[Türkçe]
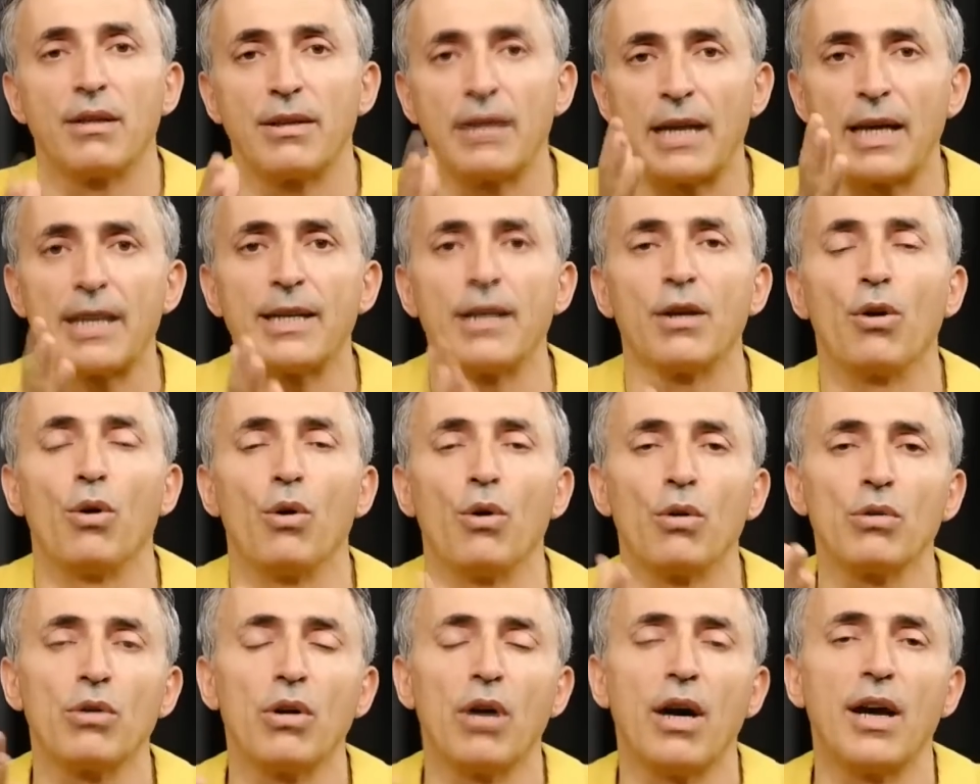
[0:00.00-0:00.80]
Yani
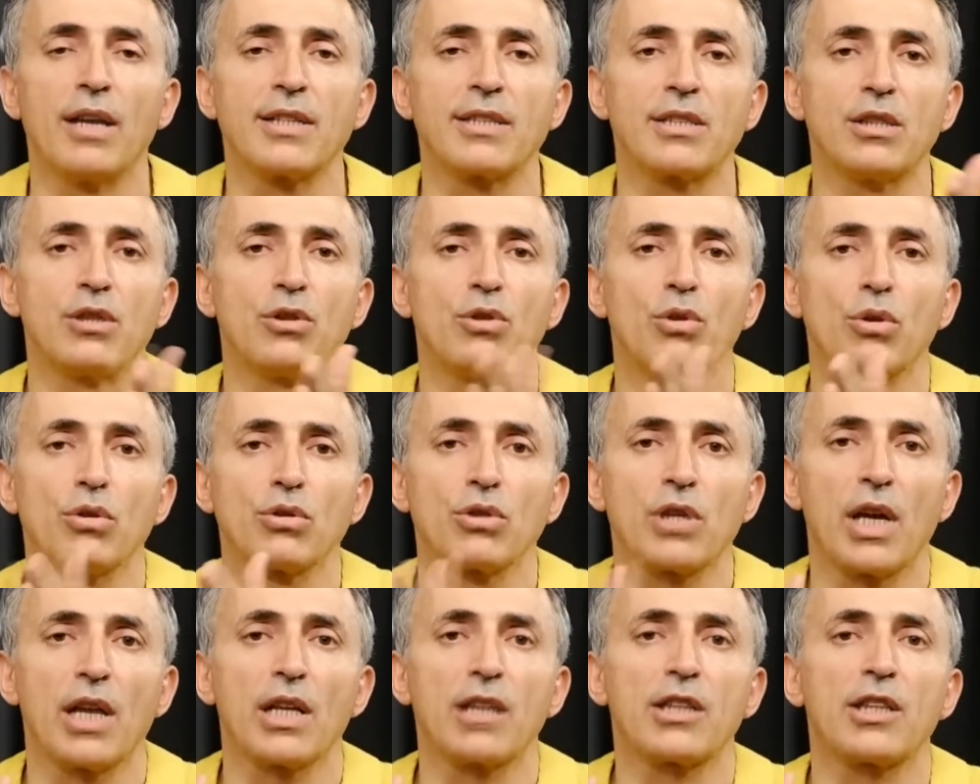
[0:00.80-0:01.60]
onu
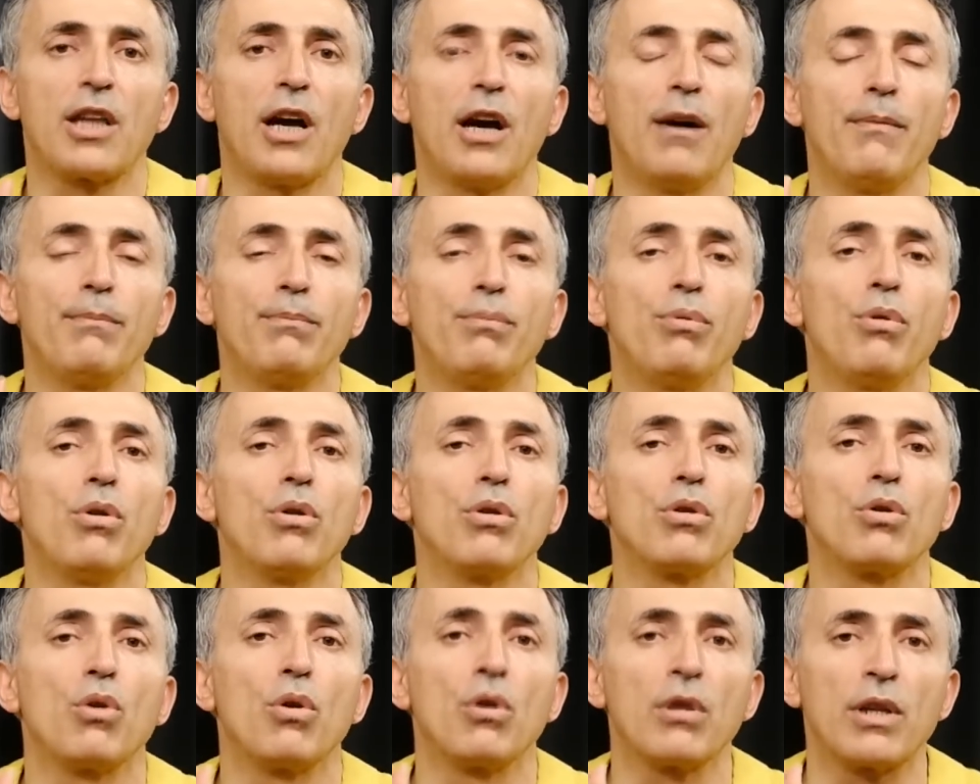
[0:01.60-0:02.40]
asidoza
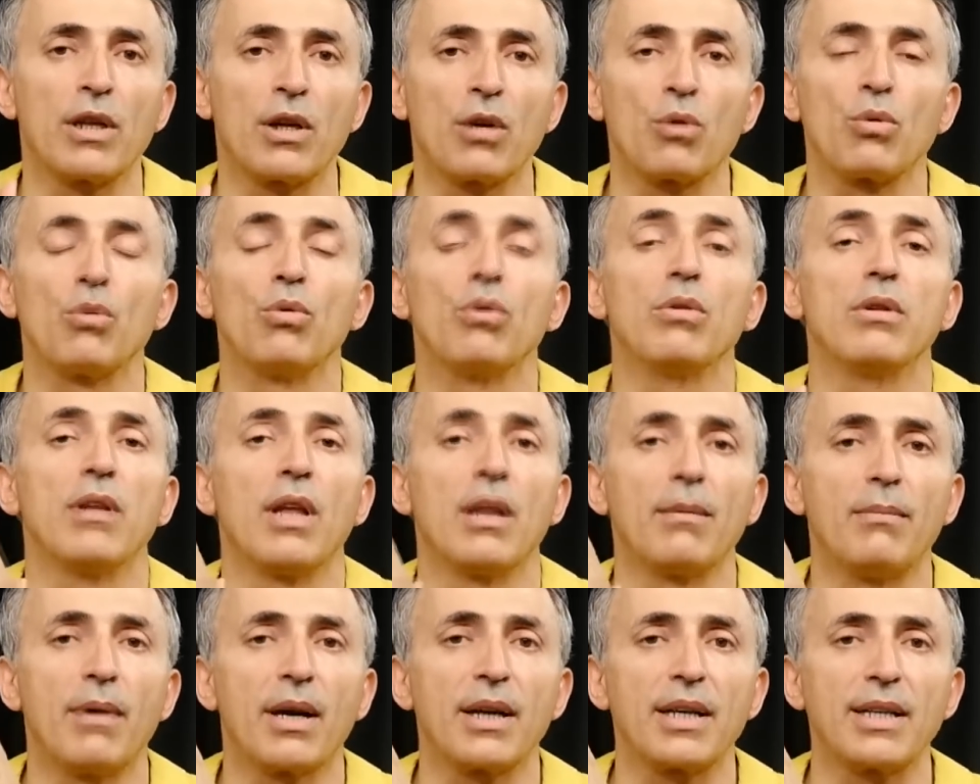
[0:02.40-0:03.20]
tampon olarak
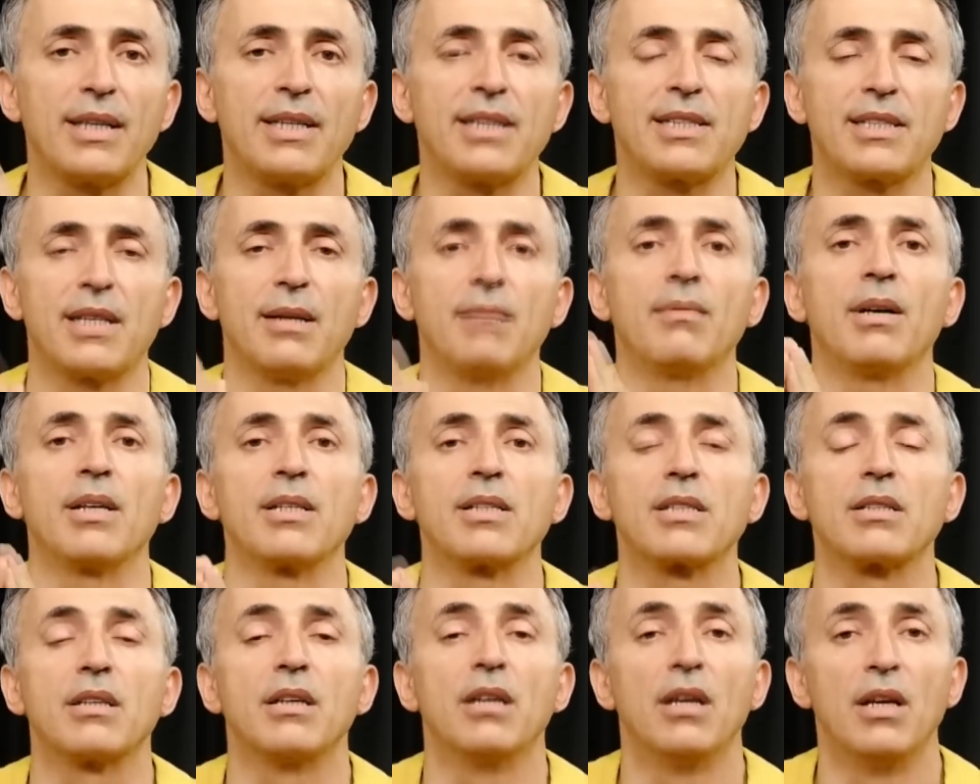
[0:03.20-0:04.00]
kullanmak
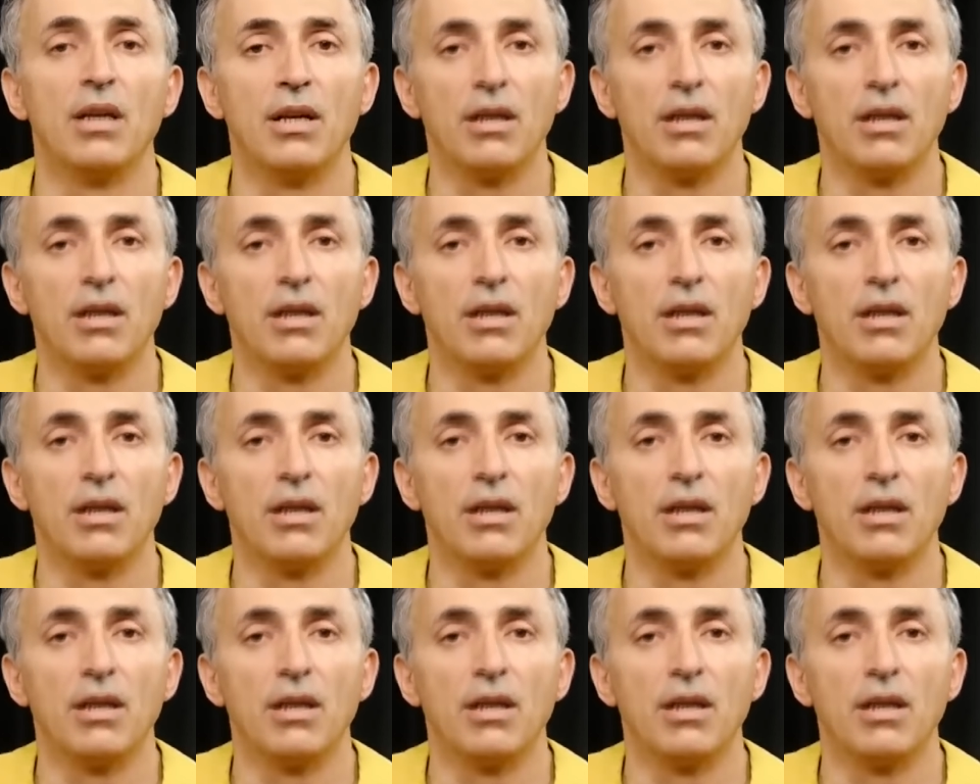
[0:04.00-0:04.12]
istemez.